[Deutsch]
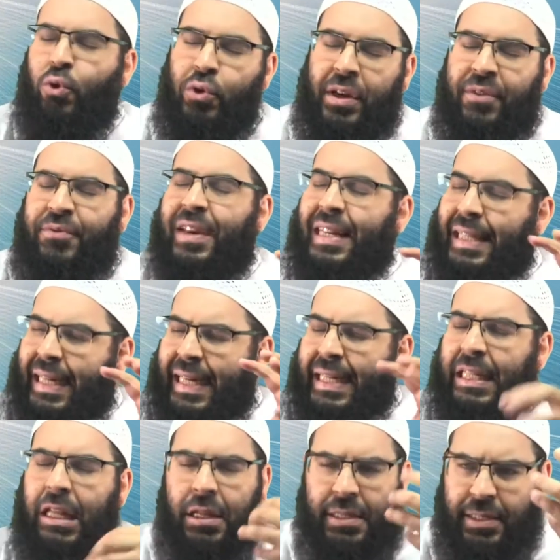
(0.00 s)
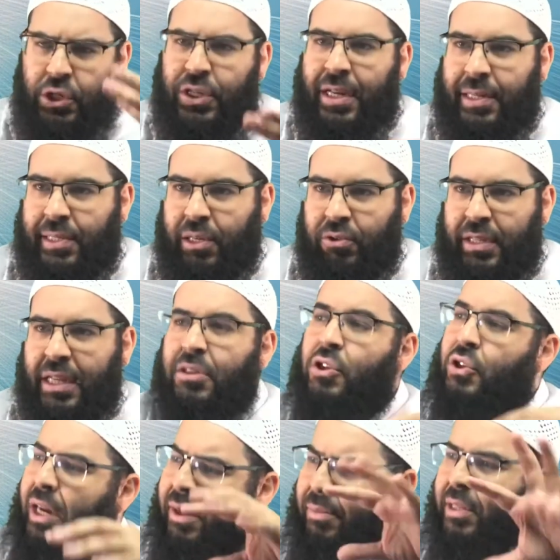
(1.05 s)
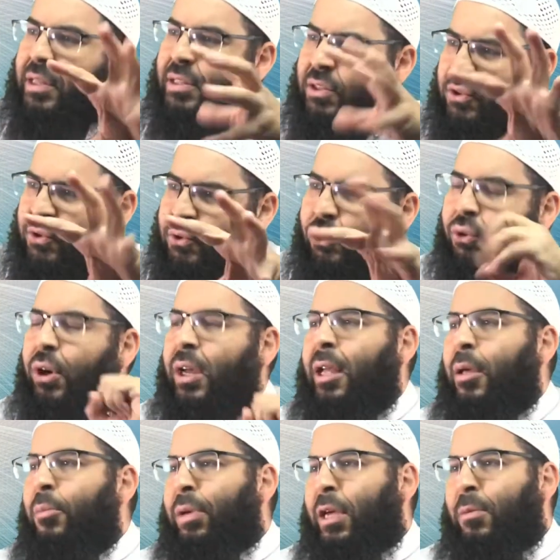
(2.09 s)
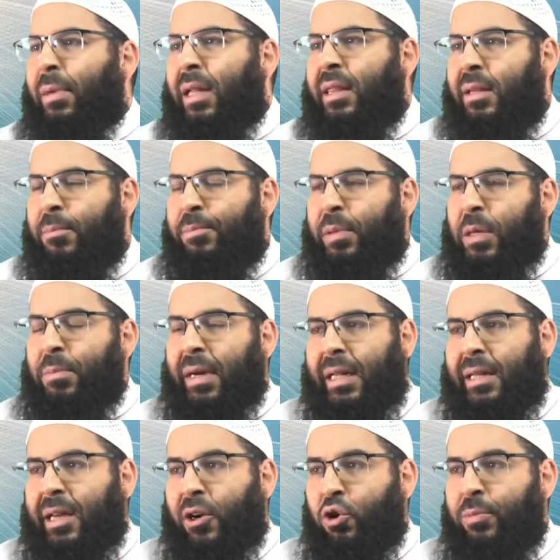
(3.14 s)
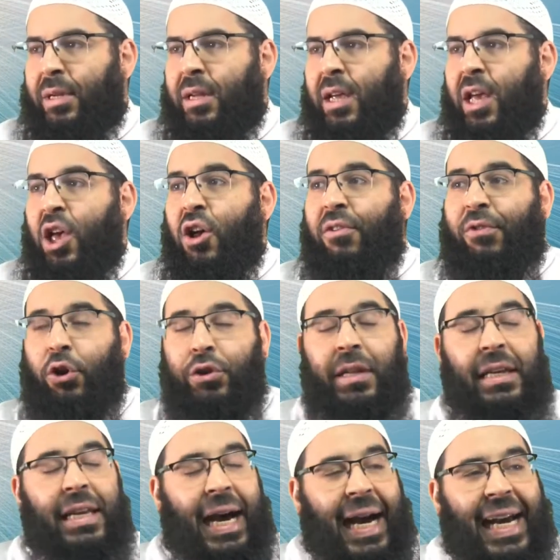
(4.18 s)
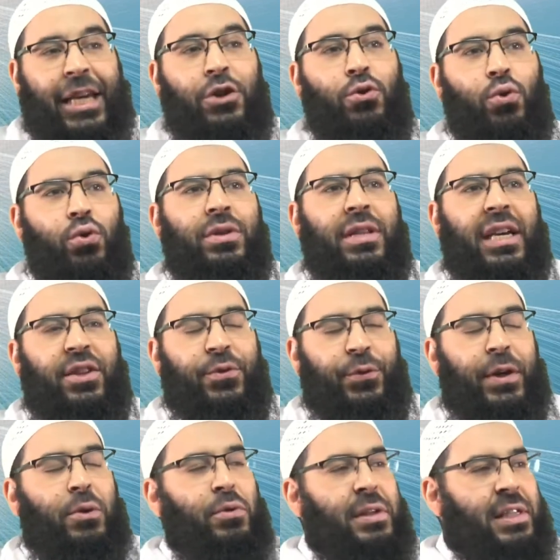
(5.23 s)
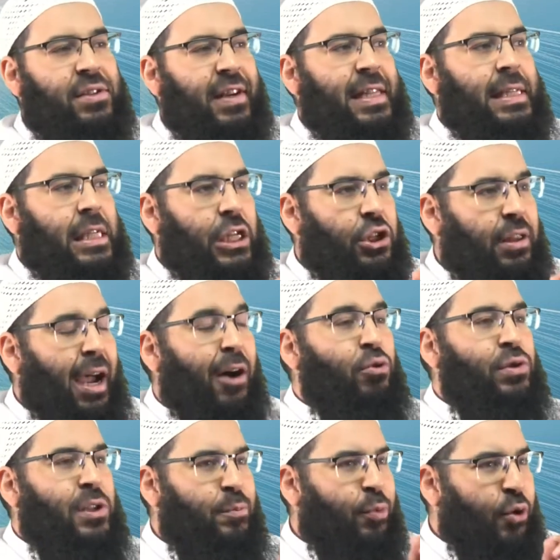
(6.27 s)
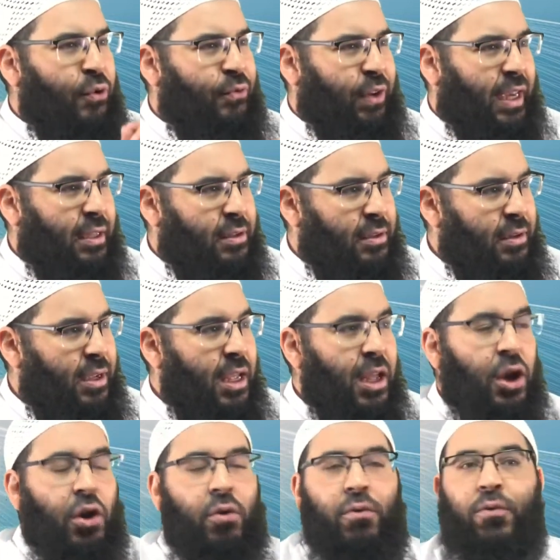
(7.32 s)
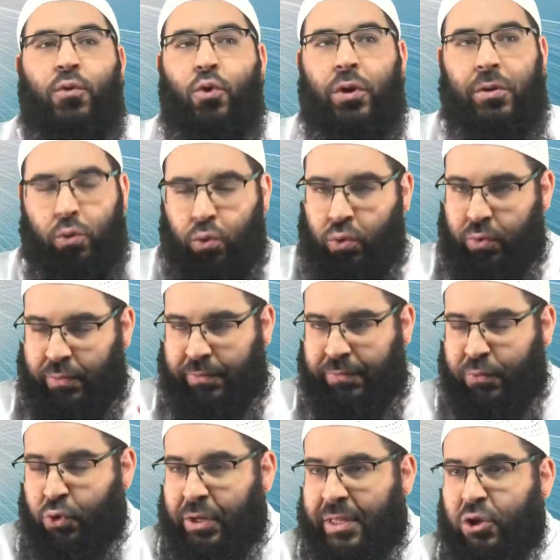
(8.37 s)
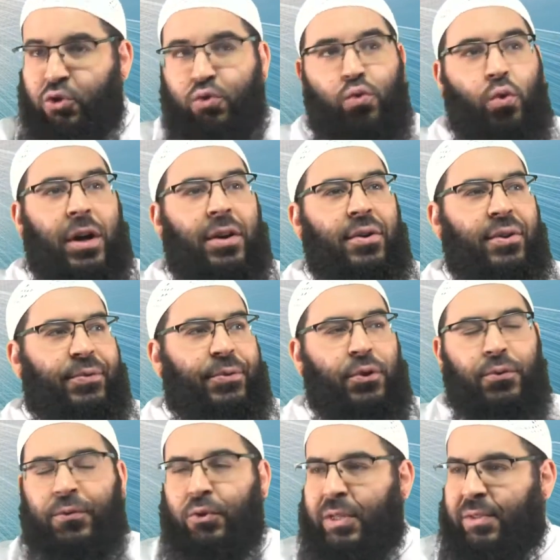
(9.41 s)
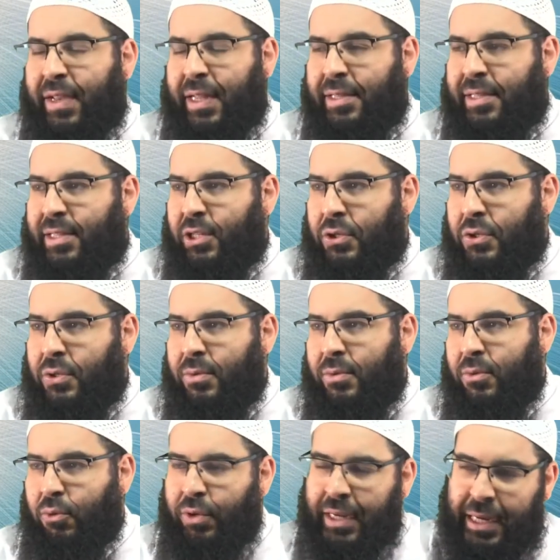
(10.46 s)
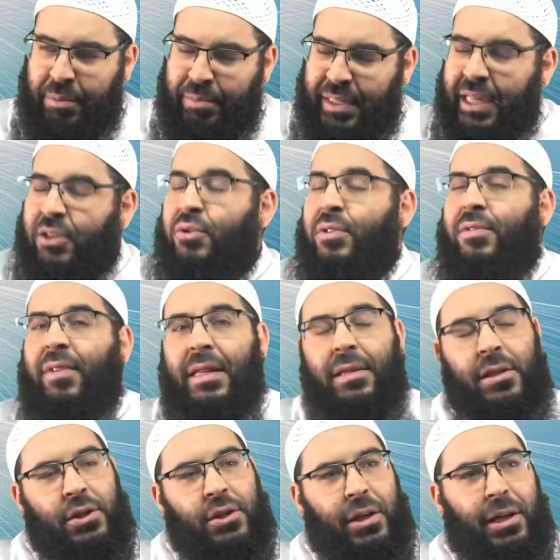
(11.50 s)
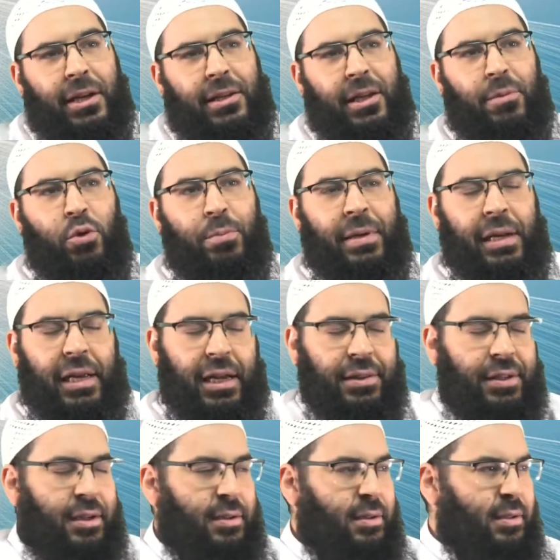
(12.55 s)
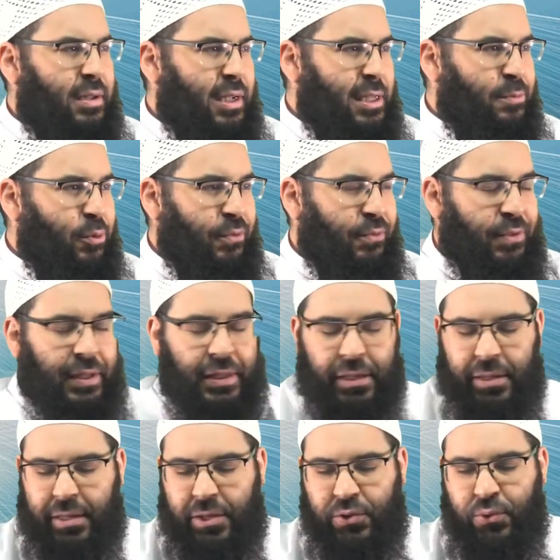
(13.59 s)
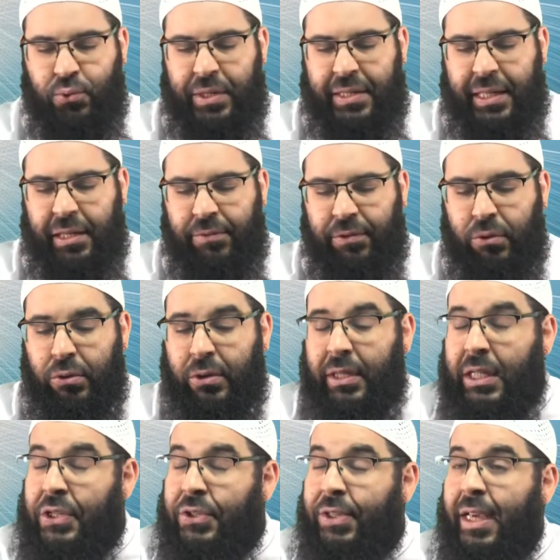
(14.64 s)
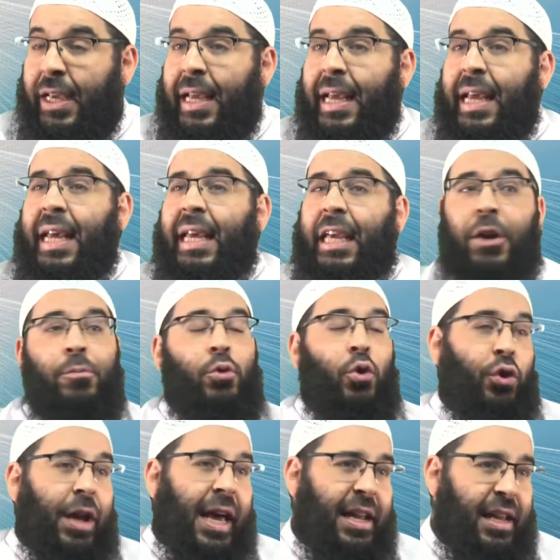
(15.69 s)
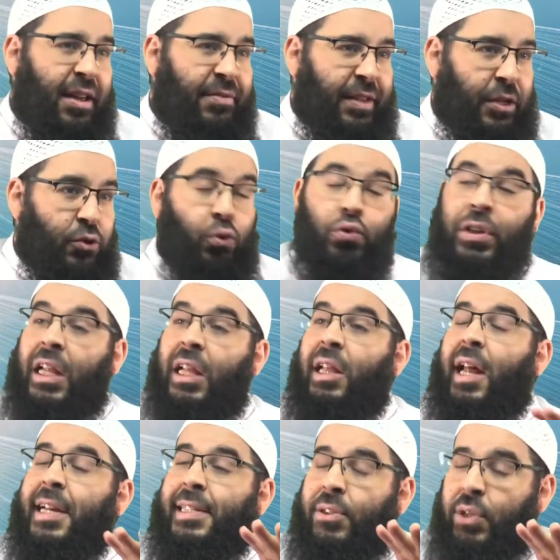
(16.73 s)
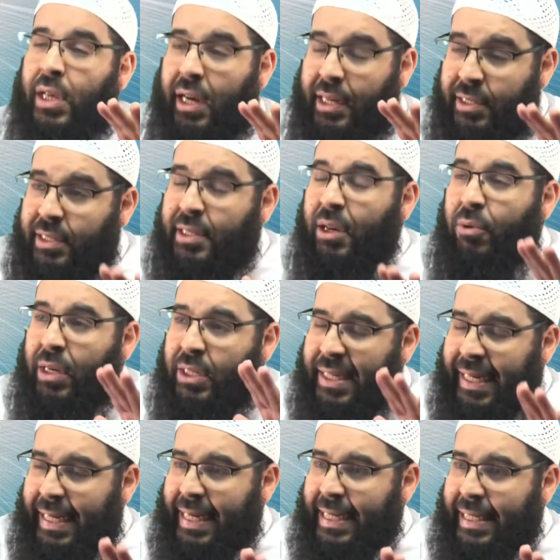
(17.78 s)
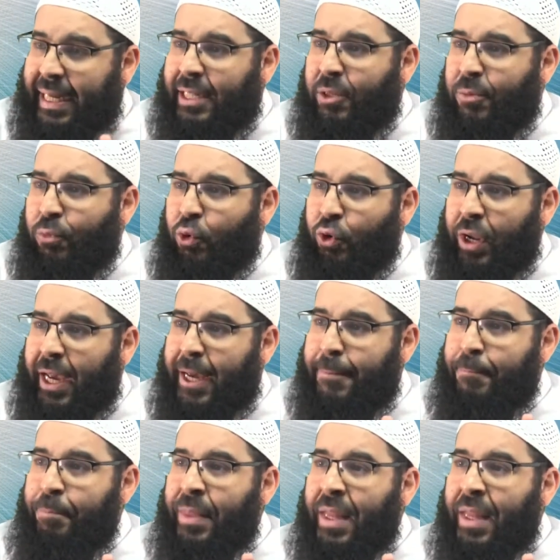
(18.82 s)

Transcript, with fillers: ungefähr, der Hadith ist nicht ganz authentisch, aber das ist so Pi mal, Pi mal Daumen. Von den 124.000 Propheten wurden nur 25 oder eben 26, je nachdem, ob Al-Khadir als Prophet dazugezählt wird oder nicht, im Koran erwähnt. Und Allah Azza wa Jalla sagt im Koran,